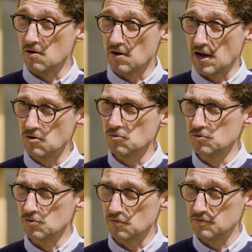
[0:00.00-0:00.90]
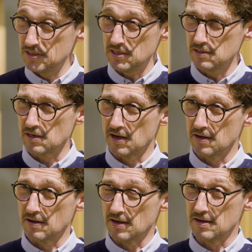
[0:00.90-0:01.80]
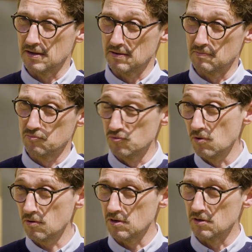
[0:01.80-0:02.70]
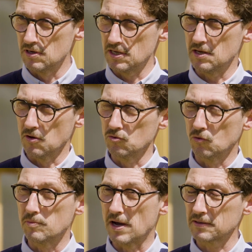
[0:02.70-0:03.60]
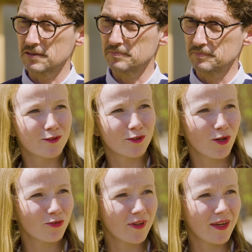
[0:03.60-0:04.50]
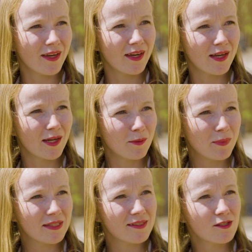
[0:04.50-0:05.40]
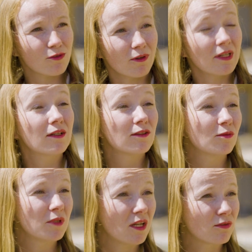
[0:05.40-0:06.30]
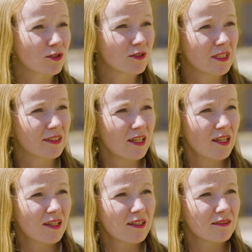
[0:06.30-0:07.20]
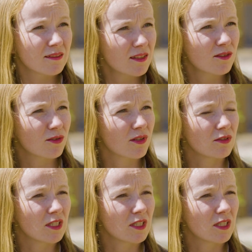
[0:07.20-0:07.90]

euh, un lieu de visite euh, pour les clients du groupe ARC. Votre offre est basée sur l'économie de la fonctionnalité Qu'est-ce que ça veut